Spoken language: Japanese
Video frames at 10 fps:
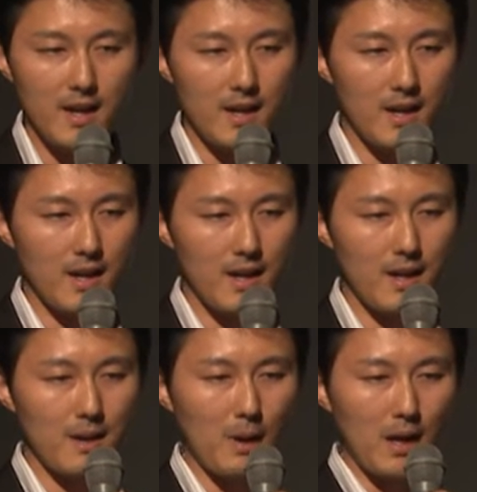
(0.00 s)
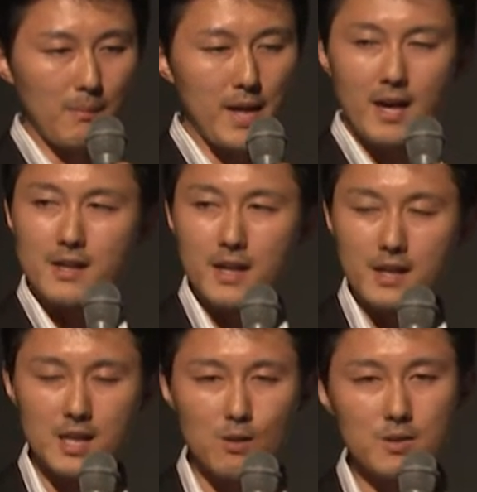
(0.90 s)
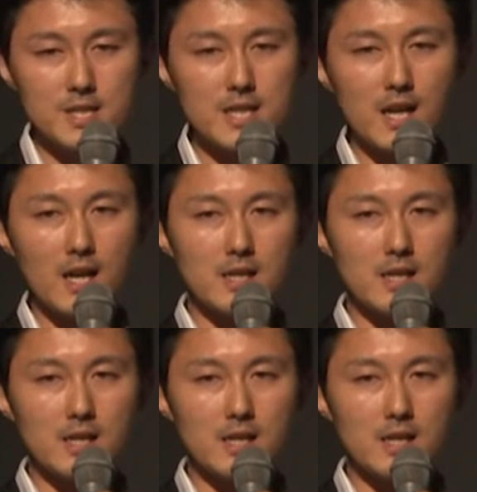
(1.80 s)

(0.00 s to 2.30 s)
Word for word: えー、まあペアで議論しなが